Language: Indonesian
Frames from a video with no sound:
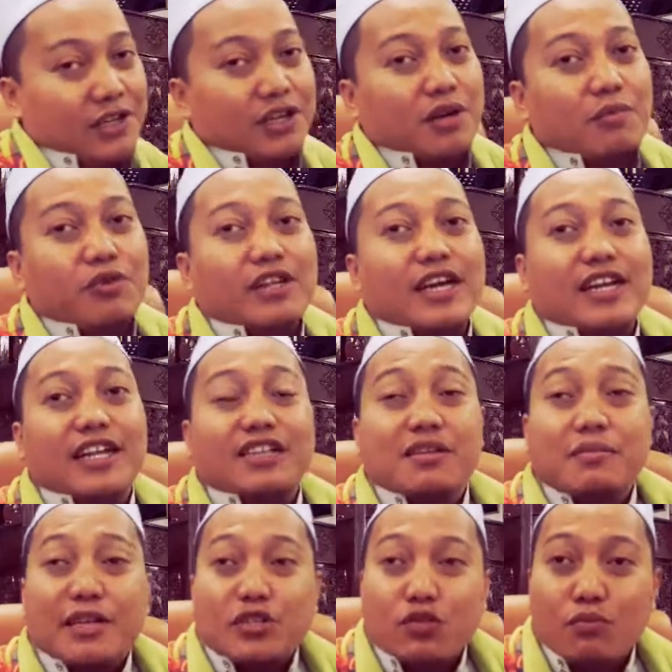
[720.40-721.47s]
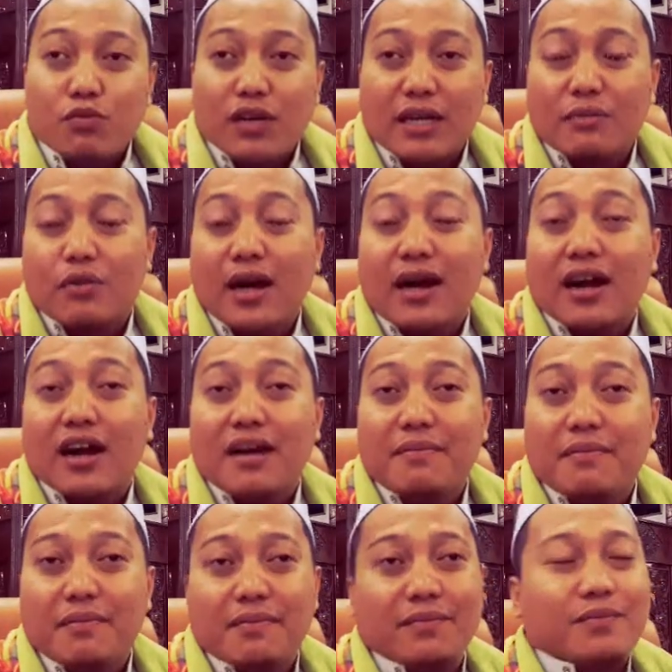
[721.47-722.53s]
kemudian nanti masuk bulan Muharram
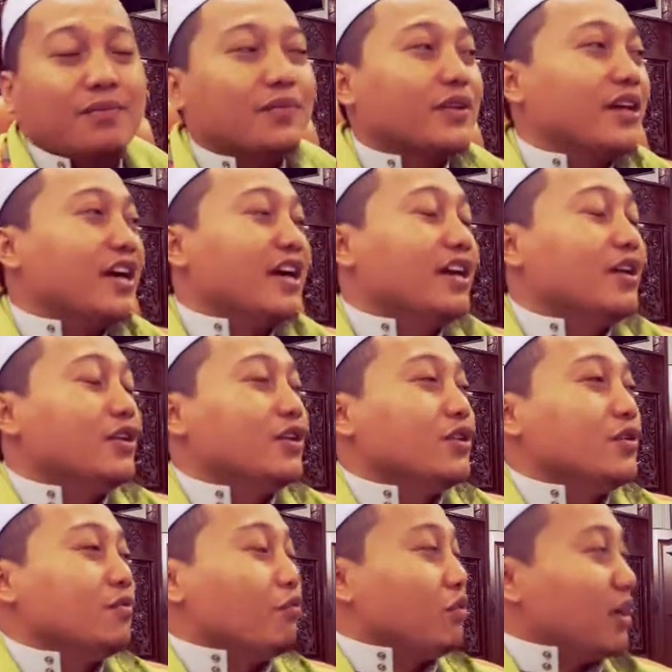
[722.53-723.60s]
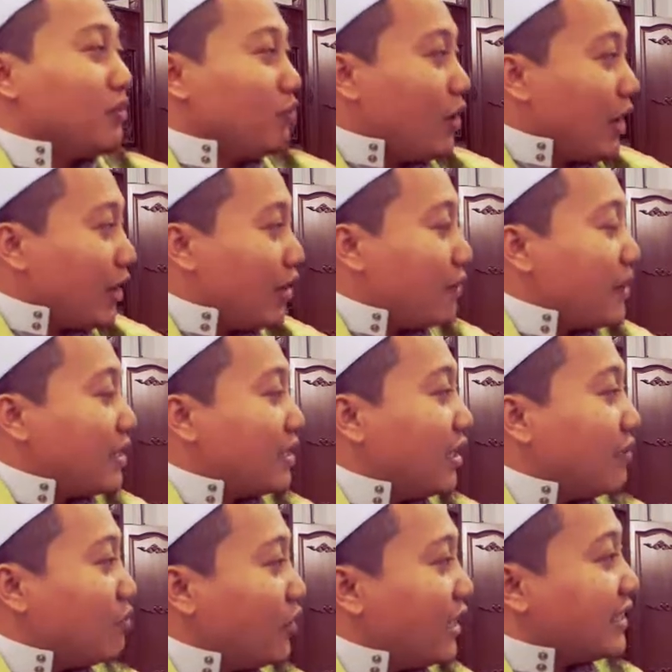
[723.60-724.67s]
ya bulan Muharram
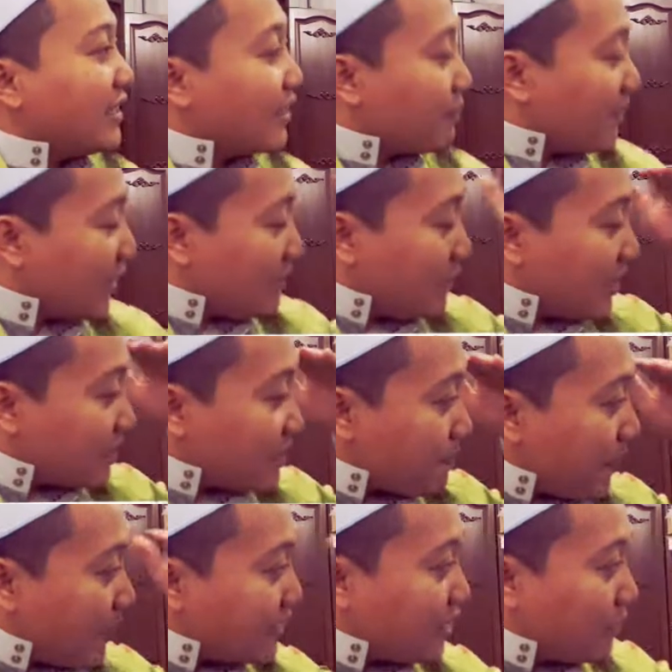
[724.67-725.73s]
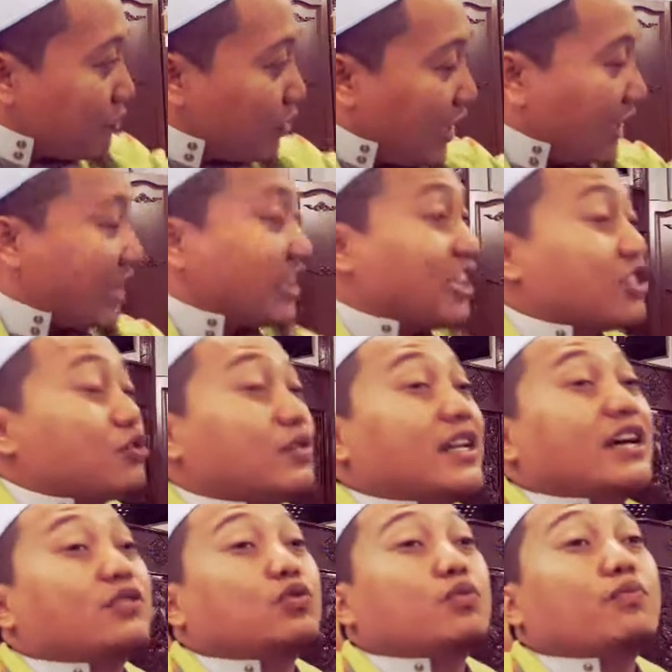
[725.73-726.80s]
adalah bulan yang memang sepanjang bulan kita
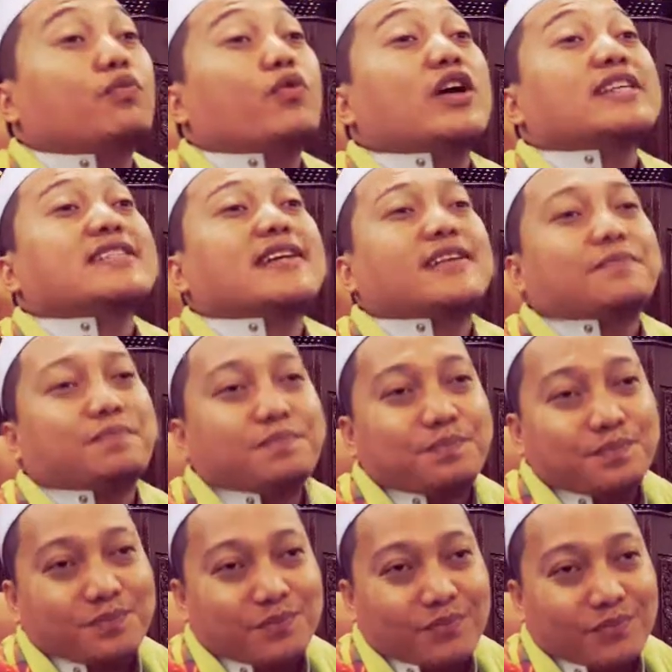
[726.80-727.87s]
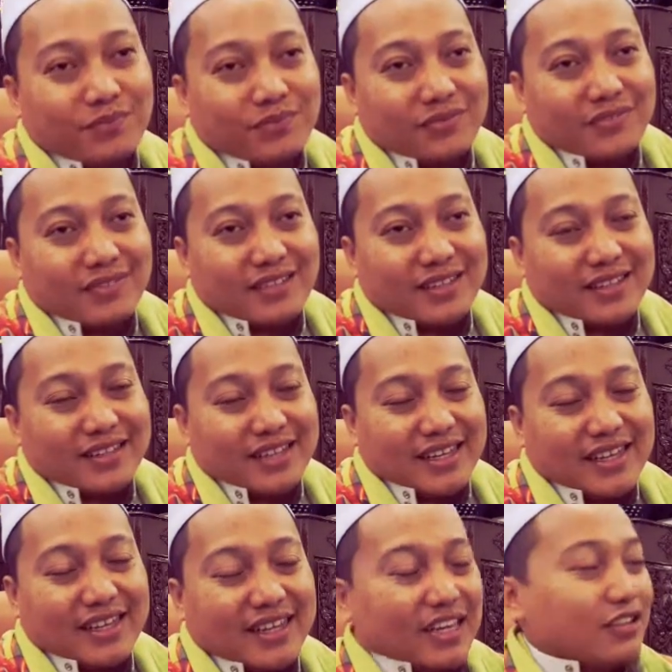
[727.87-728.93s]
sunnah untuk puasa
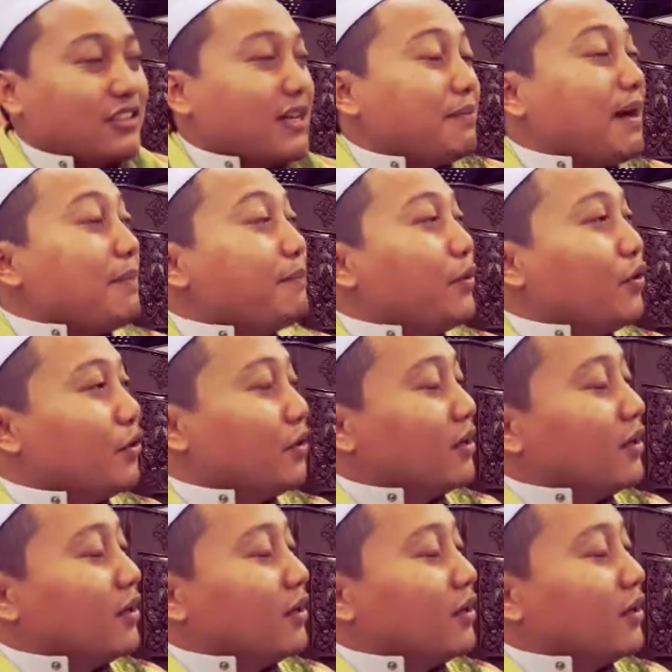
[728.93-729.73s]
ya kalau tak mampu